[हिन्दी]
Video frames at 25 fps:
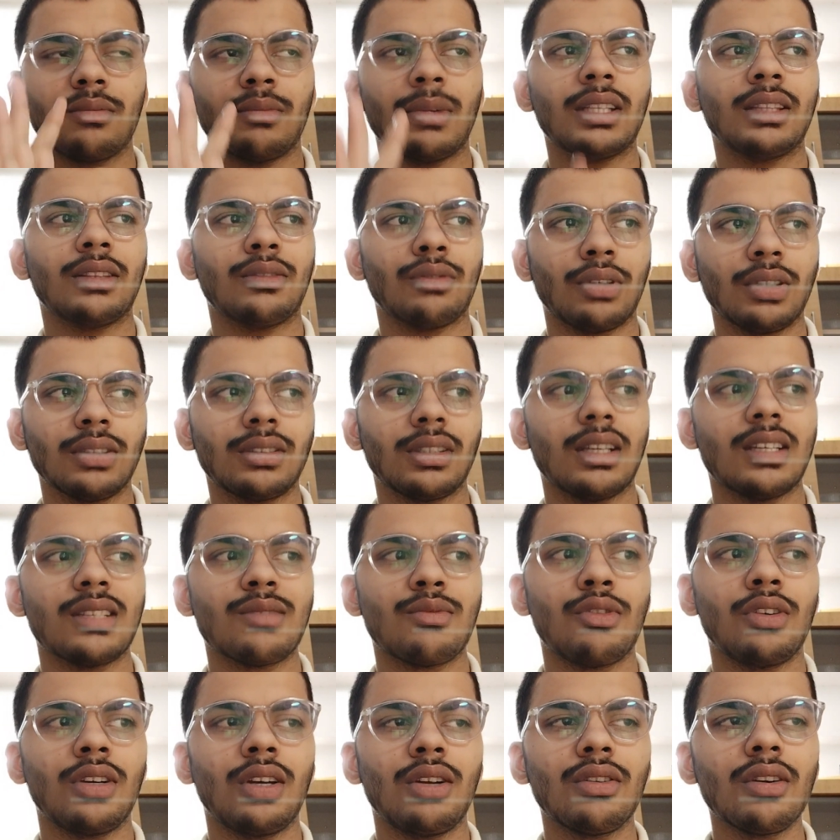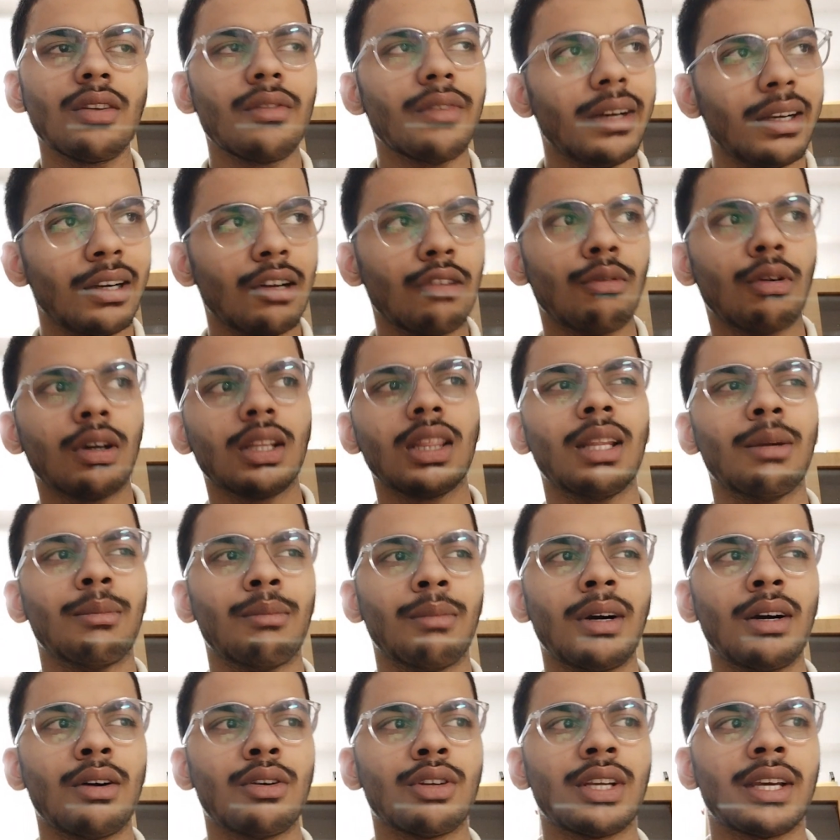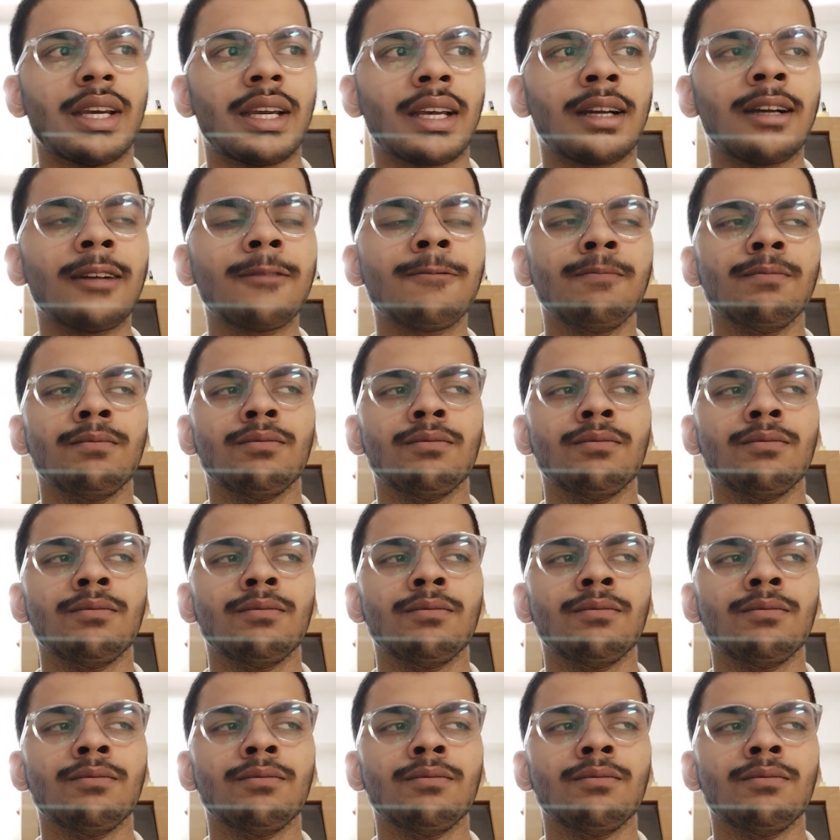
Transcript: मैं थोड़ा तेज़ बोल रहा हूँ कि वीडियो बहुत लंबा हो जाएगा